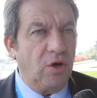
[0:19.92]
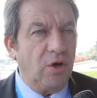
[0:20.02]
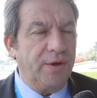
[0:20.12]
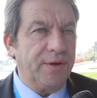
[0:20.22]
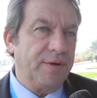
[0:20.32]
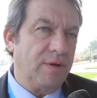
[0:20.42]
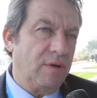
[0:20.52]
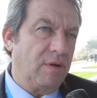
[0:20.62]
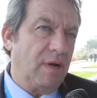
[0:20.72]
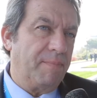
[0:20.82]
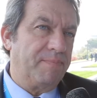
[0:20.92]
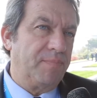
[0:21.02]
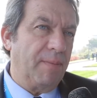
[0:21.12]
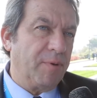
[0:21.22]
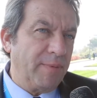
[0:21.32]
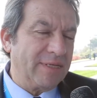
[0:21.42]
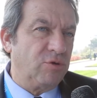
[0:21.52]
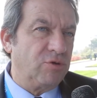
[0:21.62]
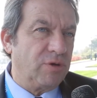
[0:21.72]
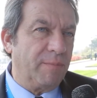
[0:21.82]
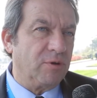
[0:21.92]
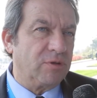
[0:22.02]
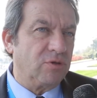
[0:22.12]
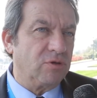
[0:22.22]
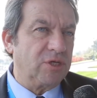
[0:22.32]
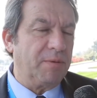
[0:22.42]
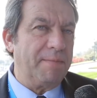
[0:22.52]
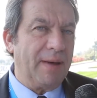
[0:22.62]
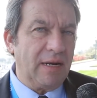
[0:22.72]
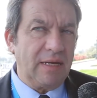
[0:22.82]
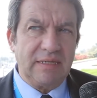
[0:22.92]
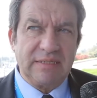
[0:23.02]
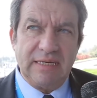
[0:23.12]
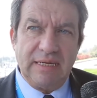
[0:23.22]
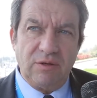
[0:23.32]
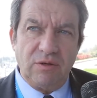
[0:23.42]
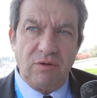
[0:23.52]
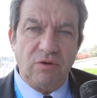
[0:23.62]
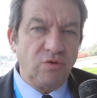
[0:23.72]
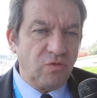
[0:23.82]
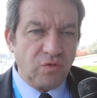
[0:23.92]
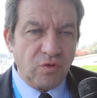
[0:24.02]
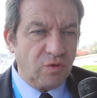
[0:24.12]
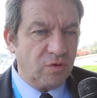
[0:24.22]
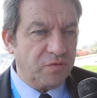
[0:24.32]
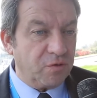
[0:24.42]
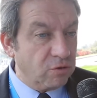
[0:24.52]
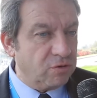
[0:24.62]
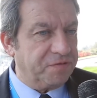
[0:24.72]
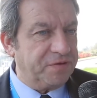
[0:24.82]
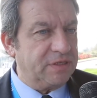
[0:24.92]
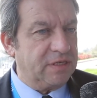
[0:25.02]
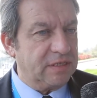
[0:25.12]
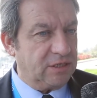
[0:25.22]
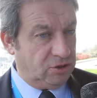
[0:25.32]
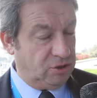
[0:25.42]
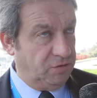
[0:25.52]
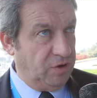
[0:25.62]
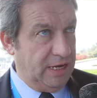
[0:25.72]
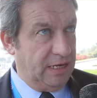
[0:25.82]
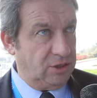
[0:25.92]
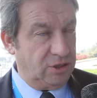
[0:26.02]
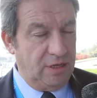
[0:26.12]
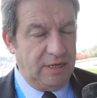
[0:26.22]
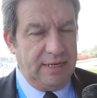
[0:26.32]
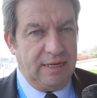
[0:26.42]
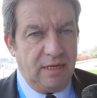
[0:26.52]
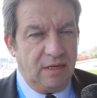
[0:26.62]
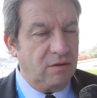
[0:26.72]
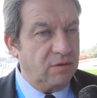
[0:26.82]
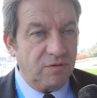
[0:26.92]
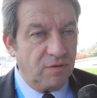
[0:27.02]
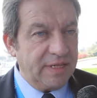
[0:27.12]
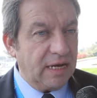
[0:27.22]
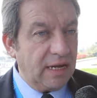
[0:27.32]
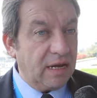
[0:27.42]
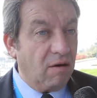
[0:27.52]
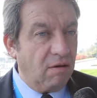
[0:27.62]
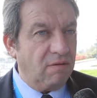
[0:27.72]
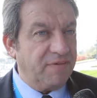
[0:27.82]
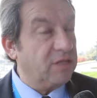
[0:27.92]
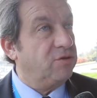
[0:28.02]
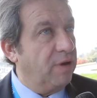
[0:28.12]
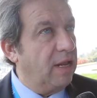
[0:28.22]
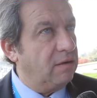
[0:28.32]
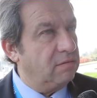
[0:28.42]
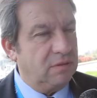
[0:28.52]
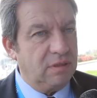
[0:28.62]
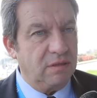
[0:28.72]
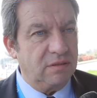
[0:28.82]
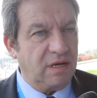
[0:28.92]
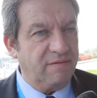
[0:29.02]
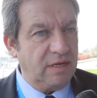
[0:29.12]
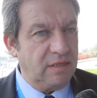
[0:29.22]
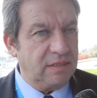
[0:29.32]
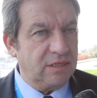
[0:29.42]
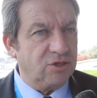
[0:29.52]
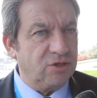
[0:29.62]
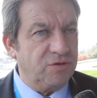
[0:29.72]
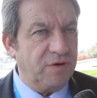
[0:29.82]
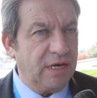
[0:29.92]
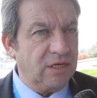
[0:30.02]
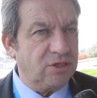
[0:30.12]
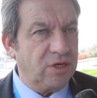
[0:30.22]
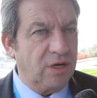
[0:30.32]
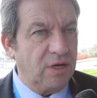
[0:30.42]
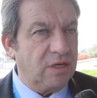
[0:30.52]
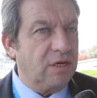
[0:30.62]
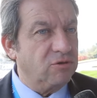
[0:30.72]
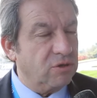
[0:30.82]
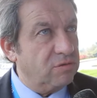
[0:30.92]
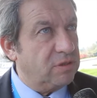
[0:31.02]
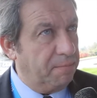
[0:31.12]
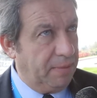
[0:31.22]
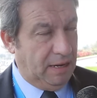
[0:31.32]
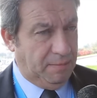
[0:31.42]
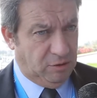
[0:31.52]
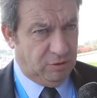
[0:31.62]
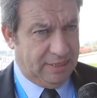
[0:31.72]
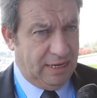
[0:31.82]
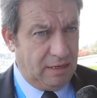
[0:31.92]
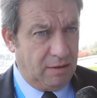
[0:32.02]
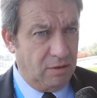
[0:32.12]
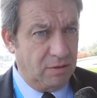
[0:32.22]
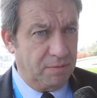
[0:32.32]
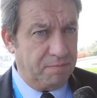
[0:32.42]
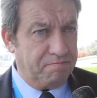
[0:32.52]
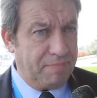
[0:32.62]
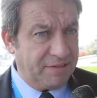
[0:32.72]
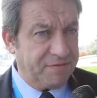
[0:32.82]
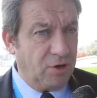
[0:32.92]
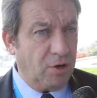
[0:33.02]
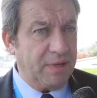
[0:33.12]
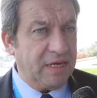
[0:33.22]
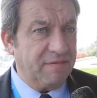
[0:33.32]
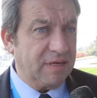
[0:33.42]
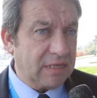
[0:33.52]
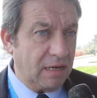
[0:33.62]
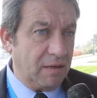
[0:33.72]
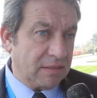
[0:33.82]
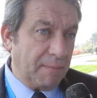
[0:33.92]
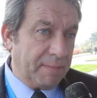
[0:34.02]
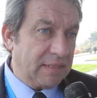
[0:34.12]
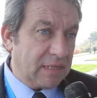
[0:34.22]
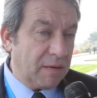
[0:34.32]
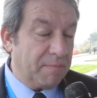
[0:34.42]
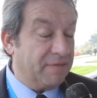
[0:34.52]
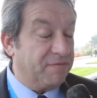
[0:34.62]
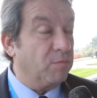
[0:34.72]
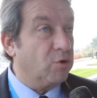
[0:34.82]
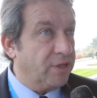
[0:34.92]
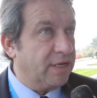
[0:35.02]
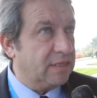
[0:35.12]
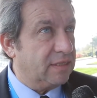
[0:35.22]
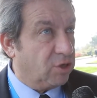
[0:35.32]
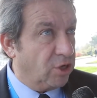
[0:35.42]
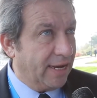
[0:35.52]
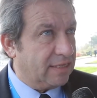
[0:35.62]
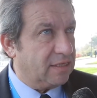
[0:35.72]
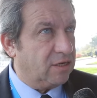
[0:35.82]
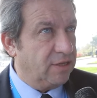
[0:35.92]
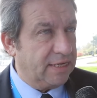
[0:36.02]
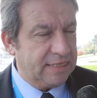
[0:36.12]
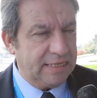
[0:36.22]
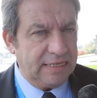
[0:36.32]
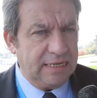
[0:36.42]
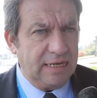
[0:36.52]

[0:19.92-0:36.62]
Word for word: Euh, la, la, première solution importante dont j'aimerais parler, c'est le nouveau front office des agences de voyage on va dire l'écran virtuel, l'écran de travail des agences de voyage, qui aujourd'hui s'appelle Amadeus Selling euh, Platform et qui va s'appeler Selling Platform Connect Connect, connecté.